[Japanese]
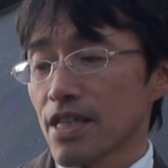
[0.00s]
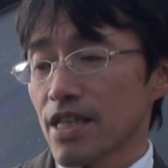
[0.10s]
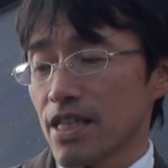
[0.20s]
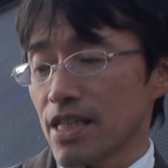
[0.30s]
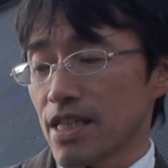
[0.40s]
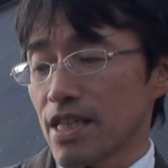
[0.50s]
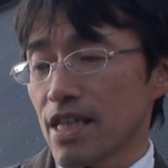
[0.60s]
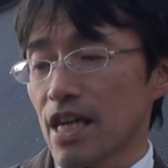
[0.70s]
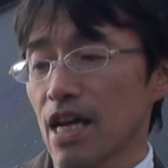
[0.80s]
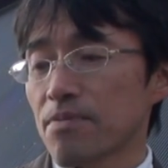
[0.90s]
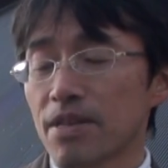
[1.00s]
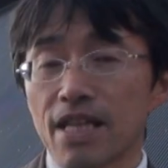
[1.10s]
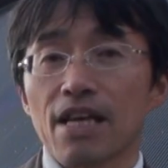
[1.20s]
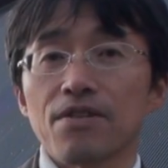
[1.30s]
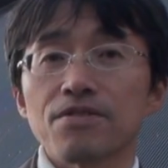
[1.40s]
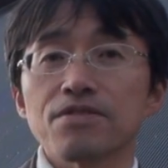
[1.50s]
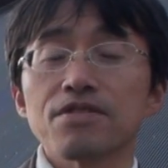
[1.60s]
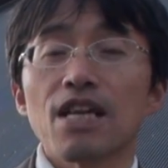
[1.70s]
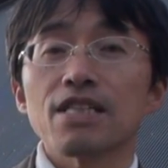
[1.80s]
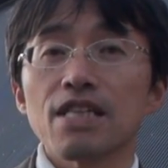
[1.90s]
えー、綾部店を
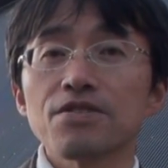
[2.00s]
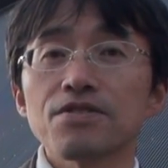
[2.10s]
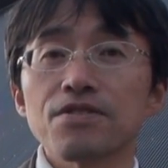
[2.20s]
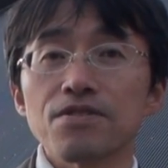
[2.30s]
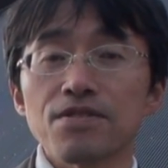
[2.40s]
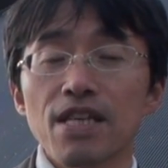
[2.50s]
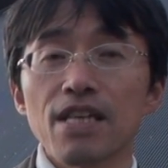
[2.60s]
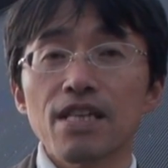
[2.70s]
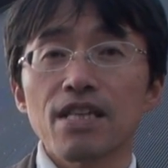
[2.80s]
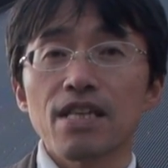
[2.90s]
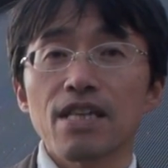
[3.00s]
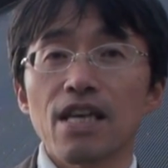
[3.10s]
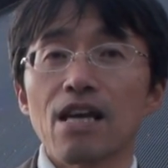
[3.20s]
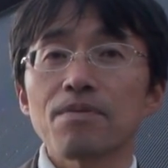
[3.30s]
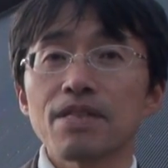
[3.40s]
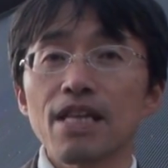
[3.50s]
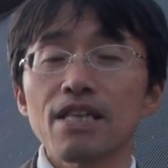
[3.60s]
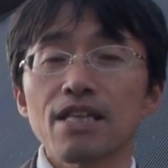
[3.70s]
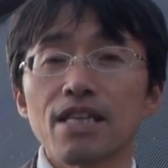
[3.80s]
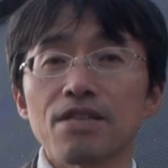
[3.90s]
作られたということで、えー、綾部
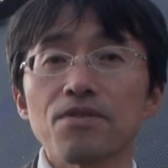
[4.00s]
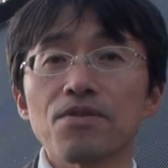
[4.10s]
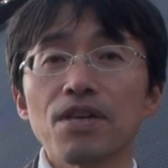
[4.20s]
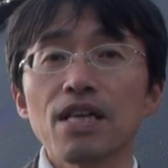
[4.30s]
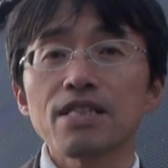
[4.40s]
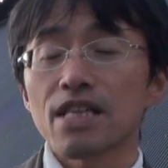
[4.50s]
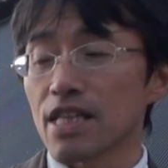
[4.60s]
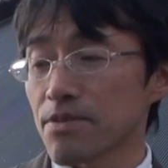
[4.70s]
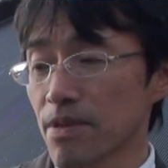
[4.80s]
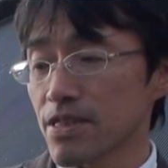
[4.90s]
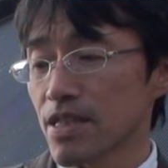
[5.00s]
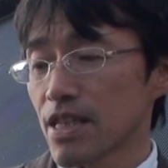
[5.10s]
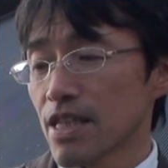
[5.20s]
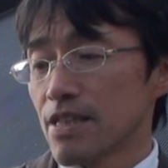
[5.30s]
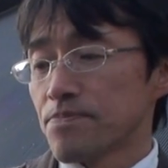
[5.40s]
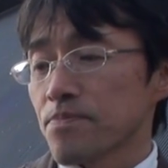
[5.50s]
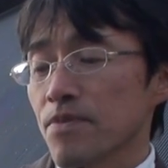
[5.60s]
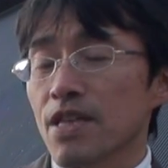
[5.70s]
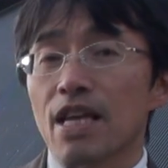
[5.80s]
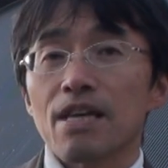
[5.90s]
で、えご講演いただきます。
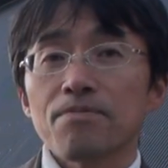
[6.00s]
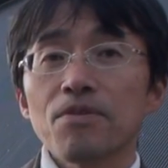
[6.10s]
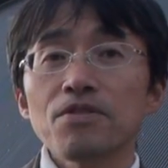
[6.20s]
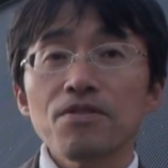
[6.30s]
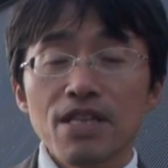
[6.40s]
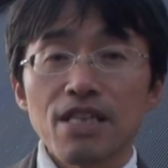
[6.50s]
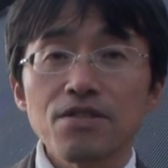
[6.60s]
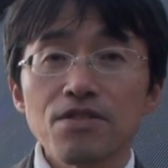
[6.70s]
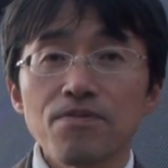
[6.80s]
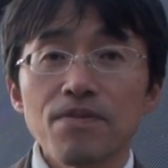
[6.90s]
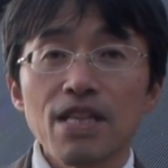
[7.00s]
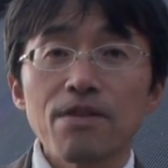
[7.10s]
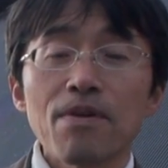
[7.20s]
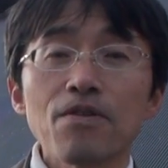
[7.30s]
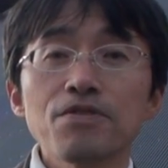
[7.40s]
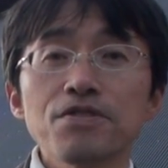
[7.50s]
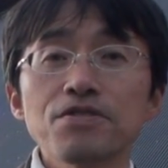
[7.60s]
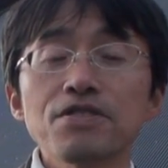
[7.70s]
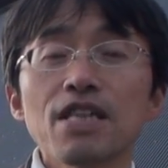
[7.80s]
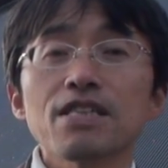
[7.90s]
でもう一方ちょっとまだ今交
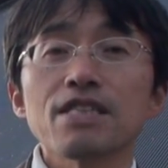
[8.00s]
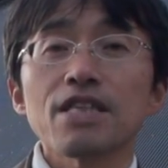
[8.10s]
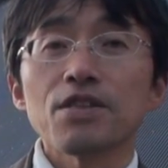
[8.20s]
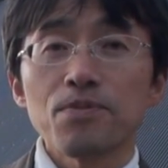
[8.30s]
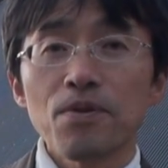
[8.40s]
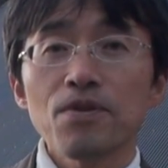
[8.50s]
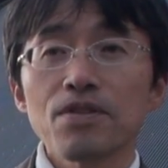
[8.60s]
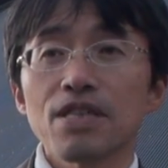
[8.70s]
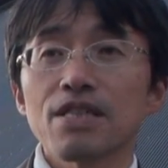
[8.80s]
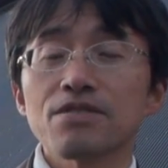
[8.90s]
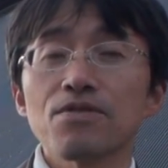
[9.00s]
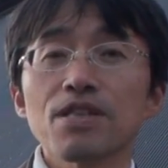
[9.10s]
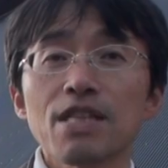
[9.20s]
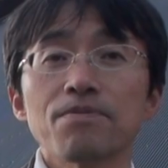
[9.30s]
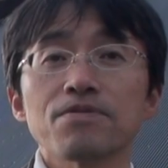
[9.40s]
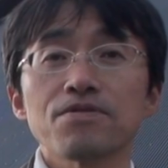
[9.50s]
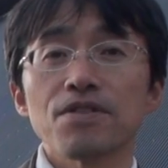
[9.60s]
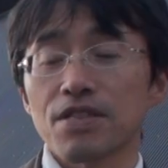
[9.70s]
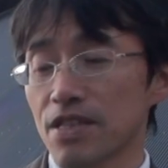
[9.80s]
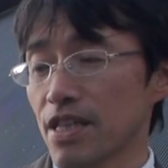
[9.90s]
渉中なんですけども、えー、その方もす
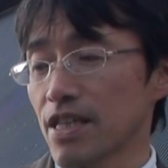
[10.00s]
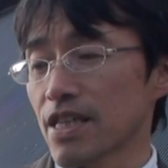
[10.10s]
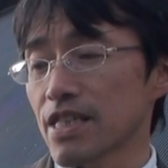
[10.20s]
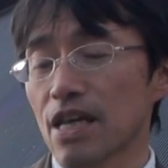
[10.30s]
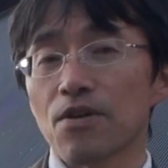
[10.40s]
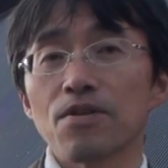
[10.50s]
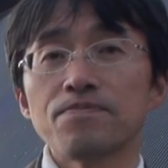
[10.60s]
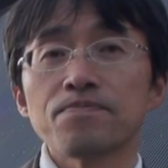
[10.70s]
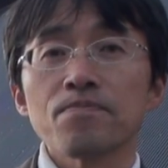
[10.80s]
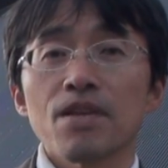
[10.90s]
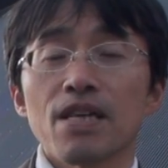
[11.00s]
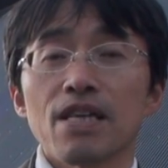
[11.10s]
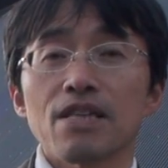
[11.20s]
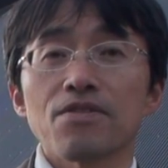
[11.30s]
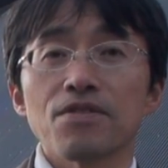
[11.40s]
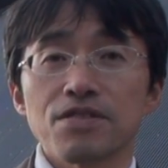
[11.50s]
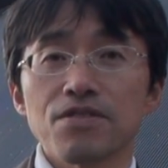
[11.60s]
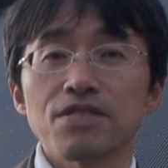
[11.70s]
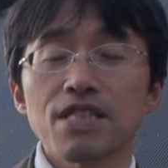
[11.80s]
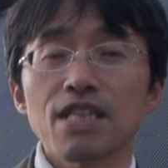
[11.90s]
ごい、えー、方を、えー、講
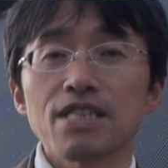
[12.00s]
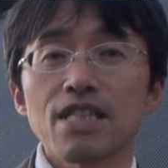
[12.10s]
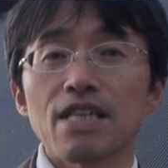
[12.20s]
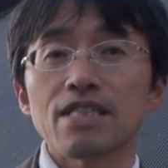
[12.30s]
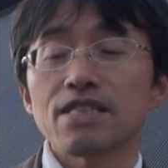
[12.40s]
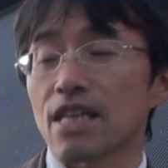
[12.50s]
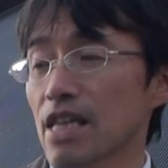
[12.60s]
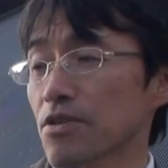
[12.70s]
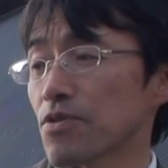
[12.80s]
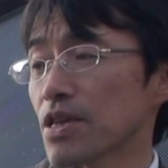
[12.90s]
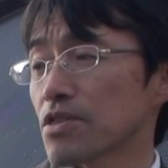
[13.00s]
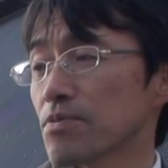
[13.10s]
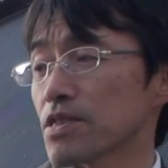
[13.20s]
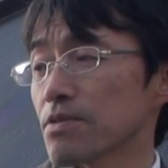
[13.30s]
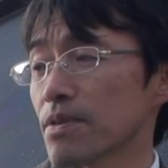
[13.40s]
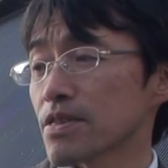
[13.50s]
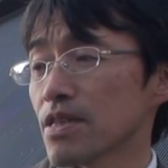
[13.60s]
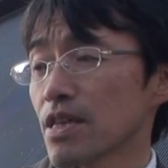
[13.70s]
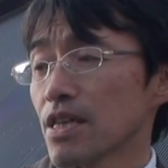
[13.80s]
師として来ていただこうかと思ってます